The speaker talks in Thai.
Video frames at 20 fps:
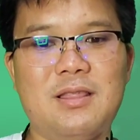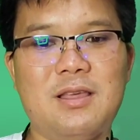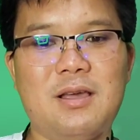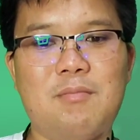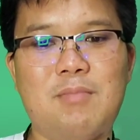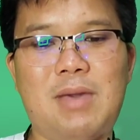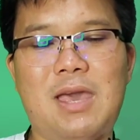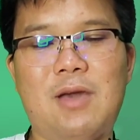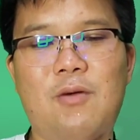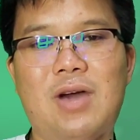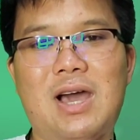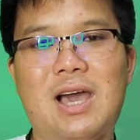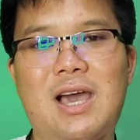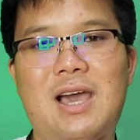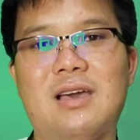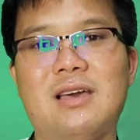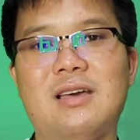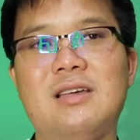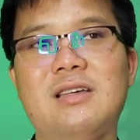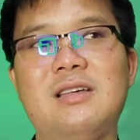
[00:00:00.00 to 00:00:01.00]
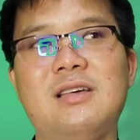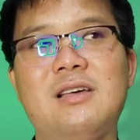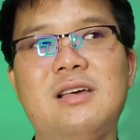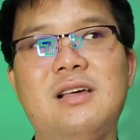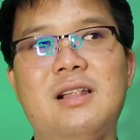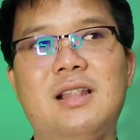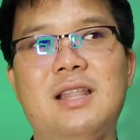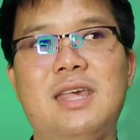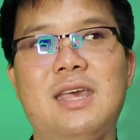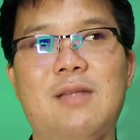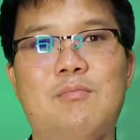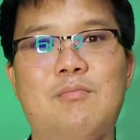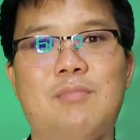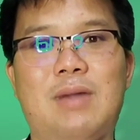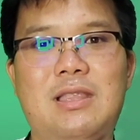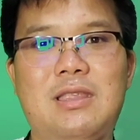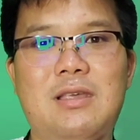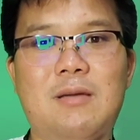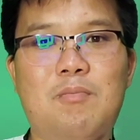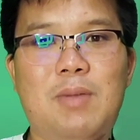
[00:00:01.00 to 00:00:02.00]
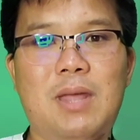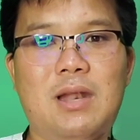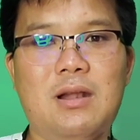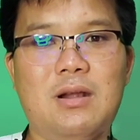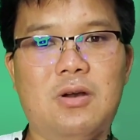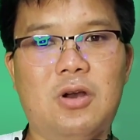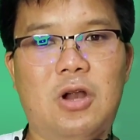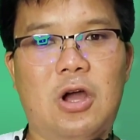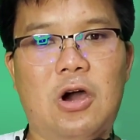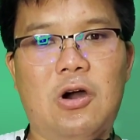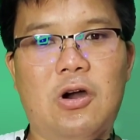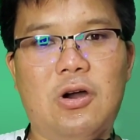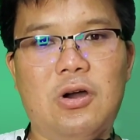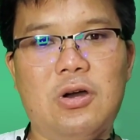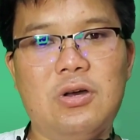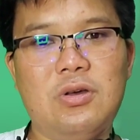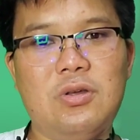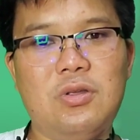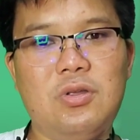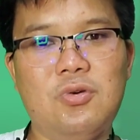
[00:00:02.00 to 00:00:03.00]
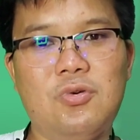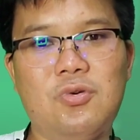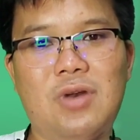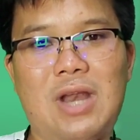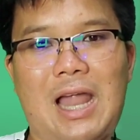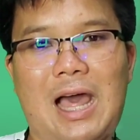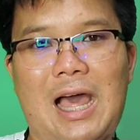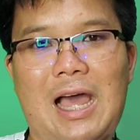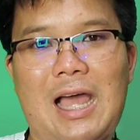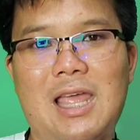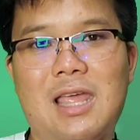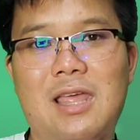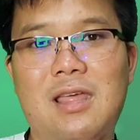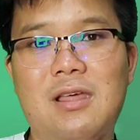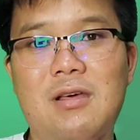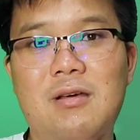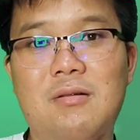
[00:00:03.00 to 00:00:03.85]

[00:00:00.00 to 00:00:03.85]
ถึงแม้ว่าเหรียญมันจะเป็นรองอยู่หลาย